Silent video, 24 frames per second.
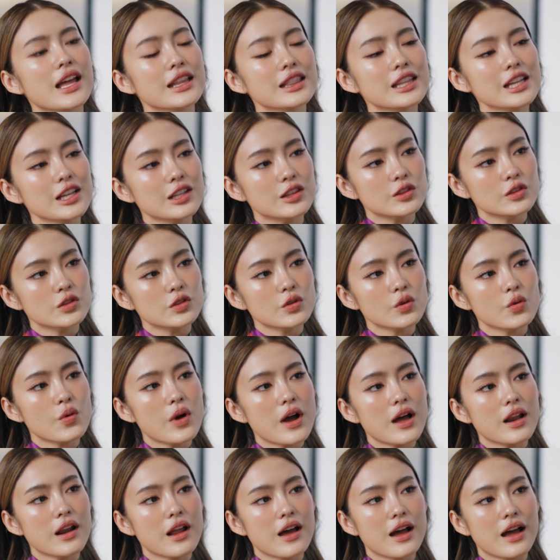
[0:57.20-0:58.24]
ติดตัว
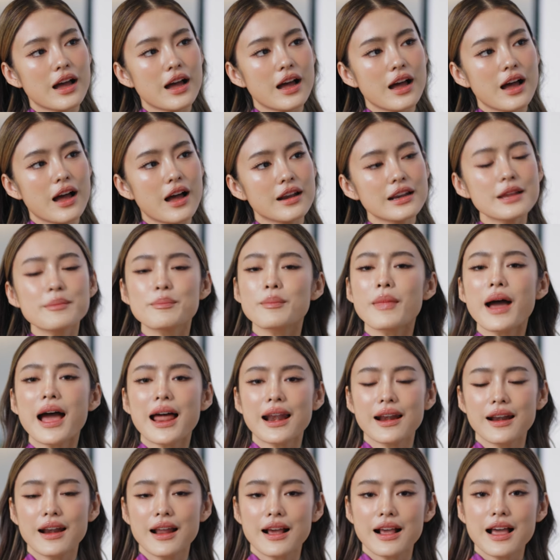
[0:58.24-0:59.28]
เหรอคะลิปมั
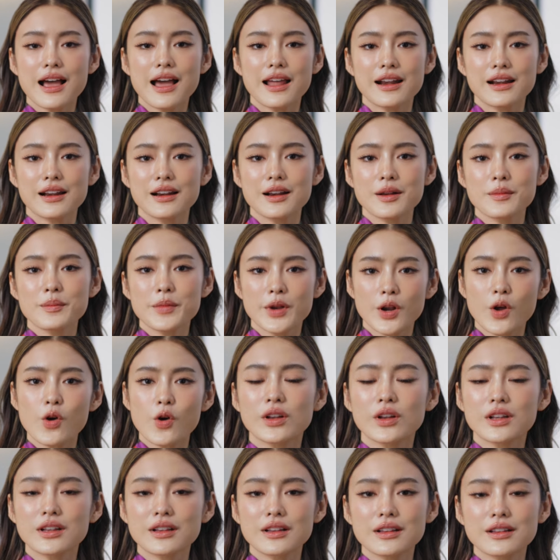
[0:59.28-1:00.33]
นละกัน เป็น
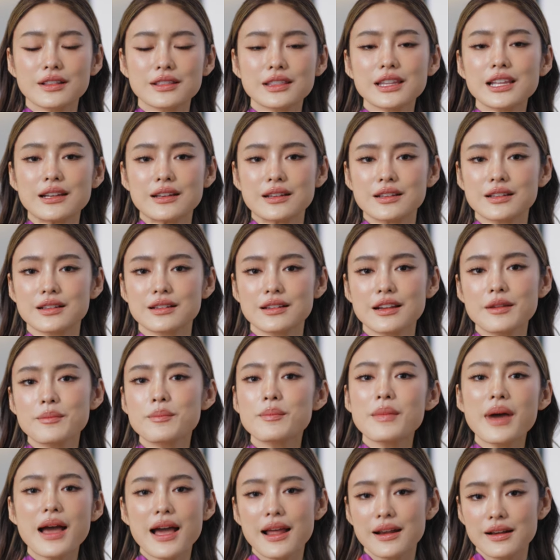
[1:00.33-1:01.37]
นติดลิป
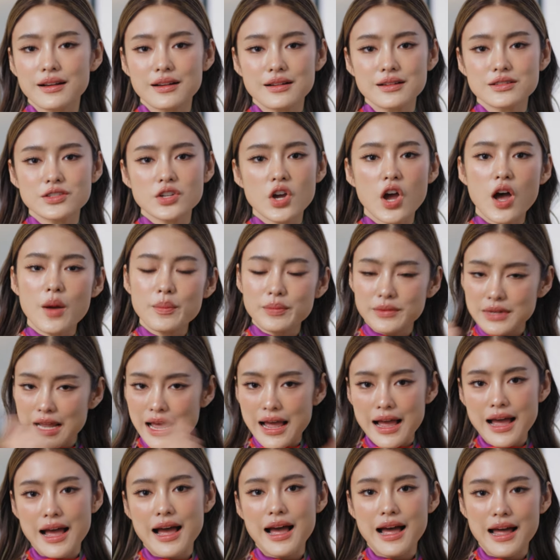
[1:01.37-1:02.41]
มันชอบ
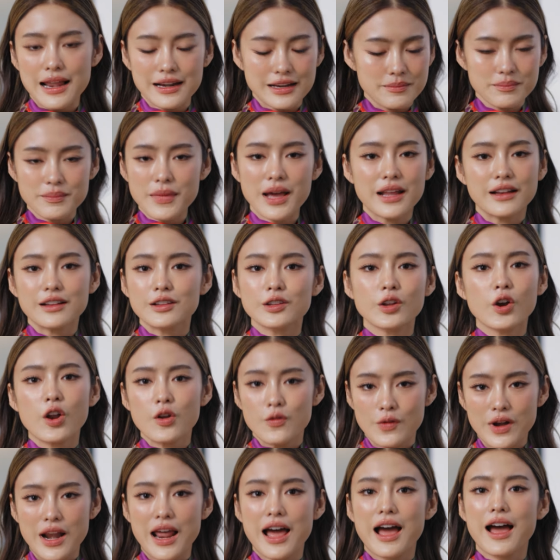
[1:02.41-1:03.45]
ทาลิปมันตลอด
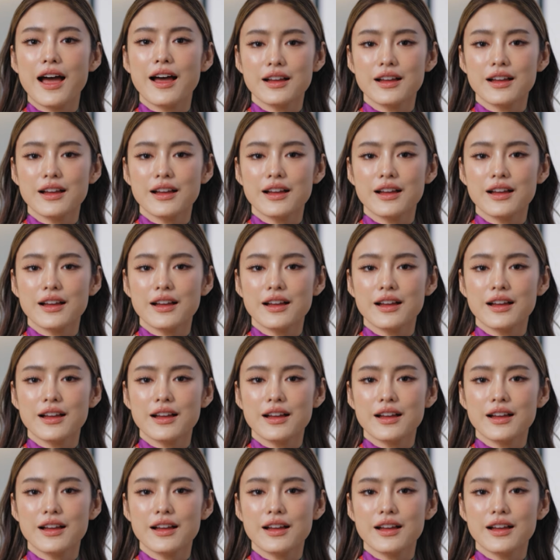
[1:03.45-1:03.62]
เวลา